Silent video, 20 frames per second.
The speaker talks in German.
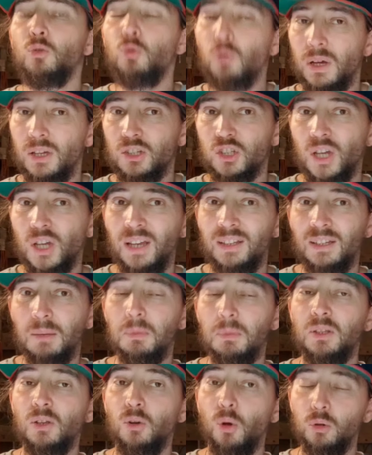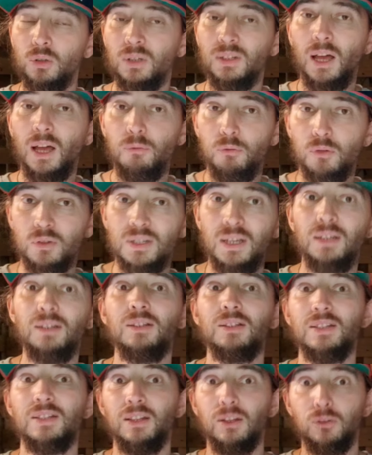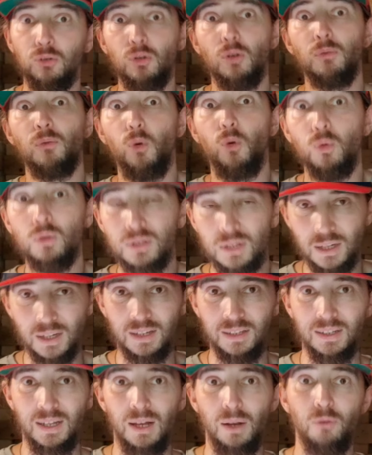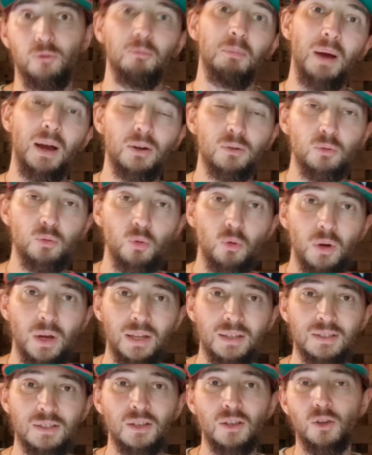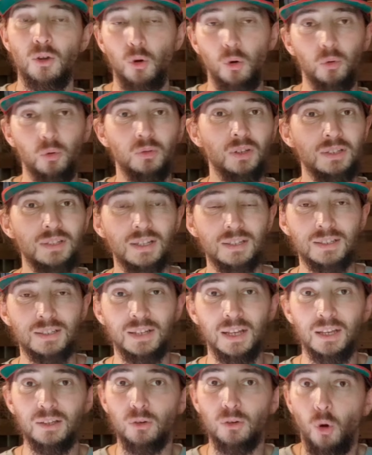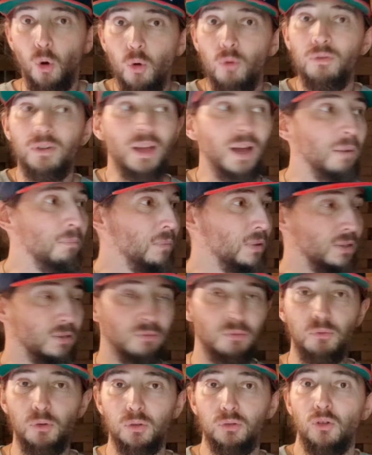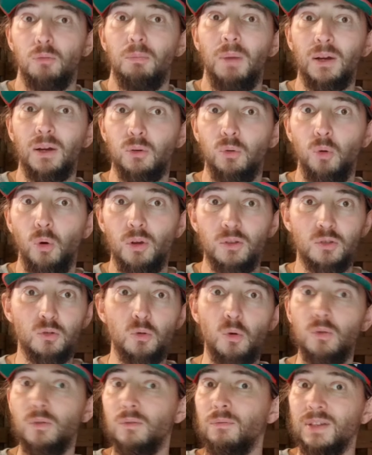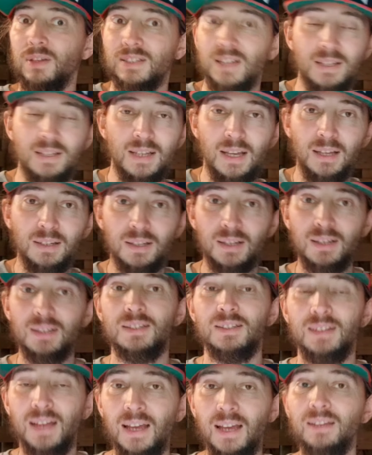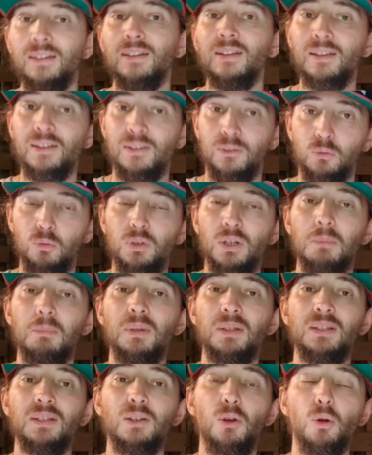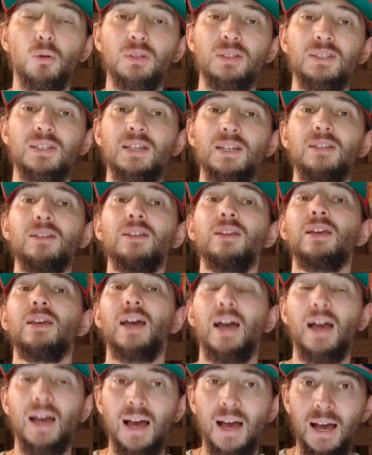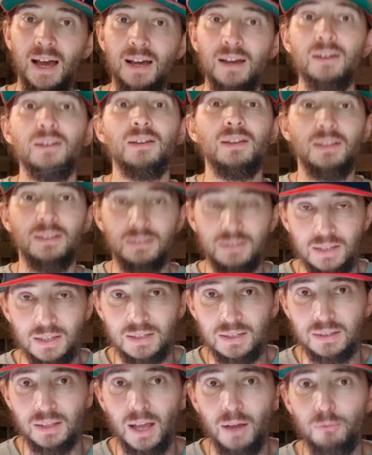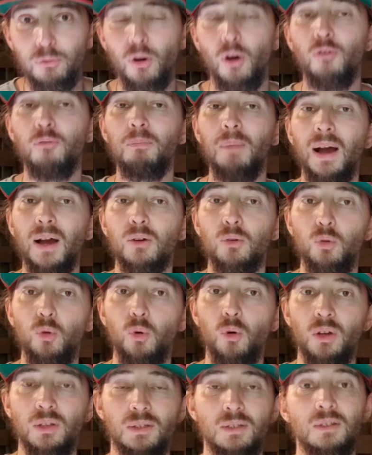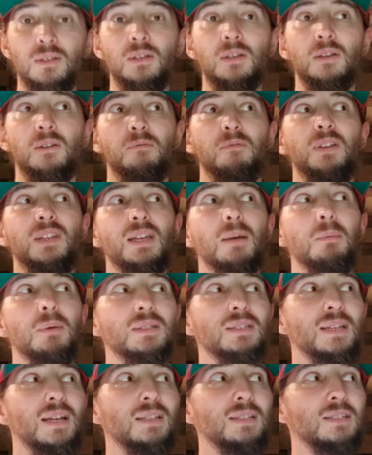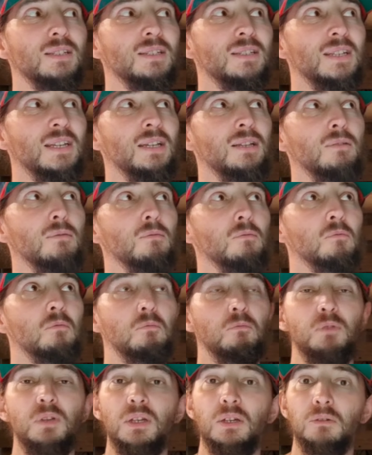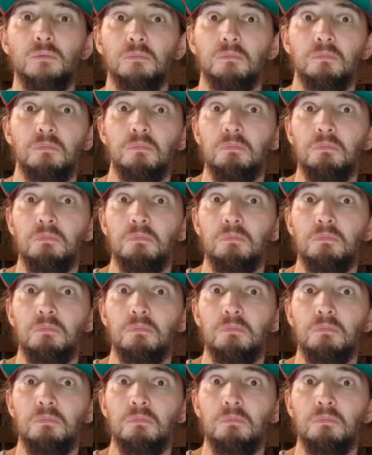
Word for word: nur erscheinen, damit die Leute nachvollziehen. Sie sind natürlich auf unseren Kanal, auf Marco Lorenz und nicht, dass sie denken, oh, wir haben jetzt, wir wollten noch Marco Lorenz gucken, was ganz anderes. Nein, nur damit die Leute sehen, aha, diese Nachfrage auf Marco Lorenz. Wie kann man das Ganze sehen? Wir